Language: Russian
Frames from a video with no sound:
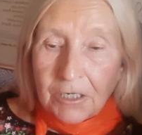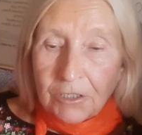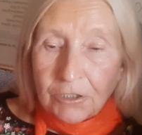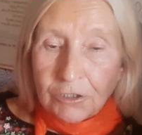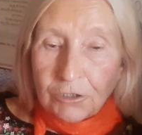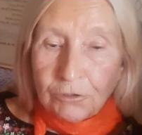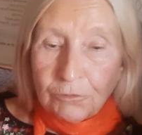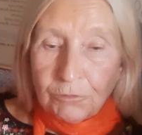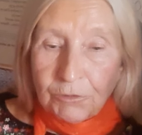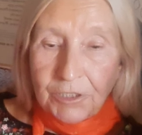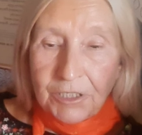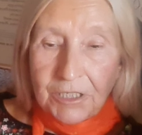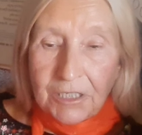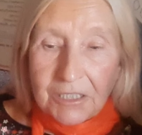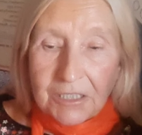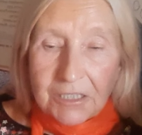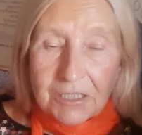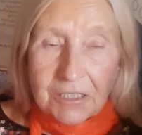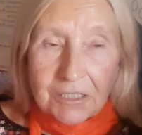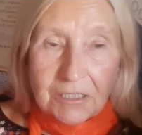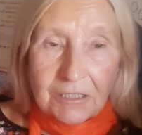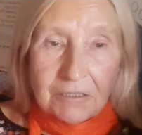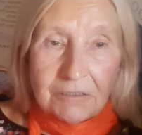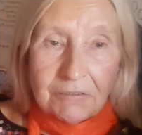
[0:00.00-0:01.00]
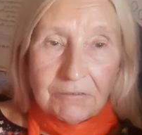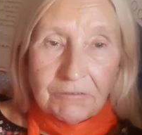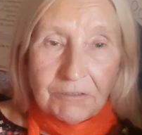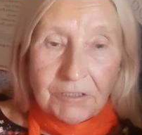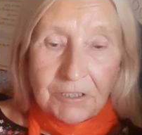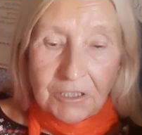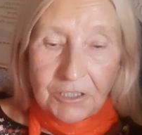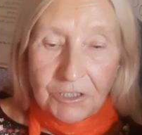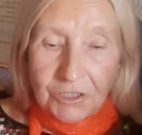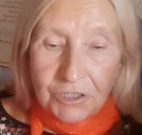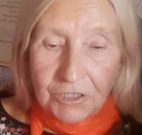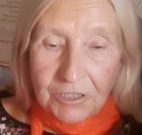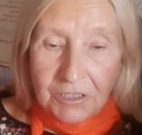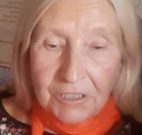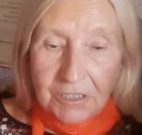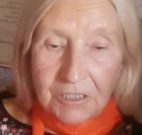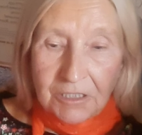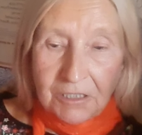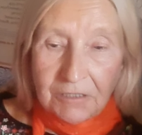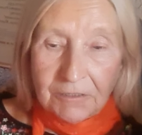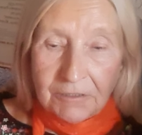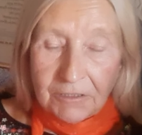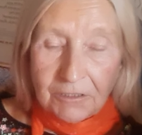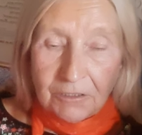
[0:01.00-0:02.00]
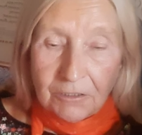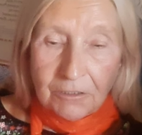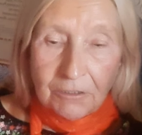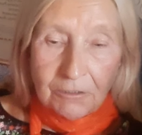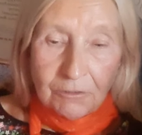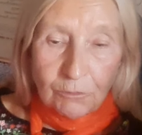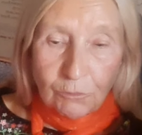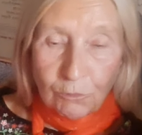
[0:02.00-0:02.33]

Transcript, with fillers: что есть э, в этой жизни э,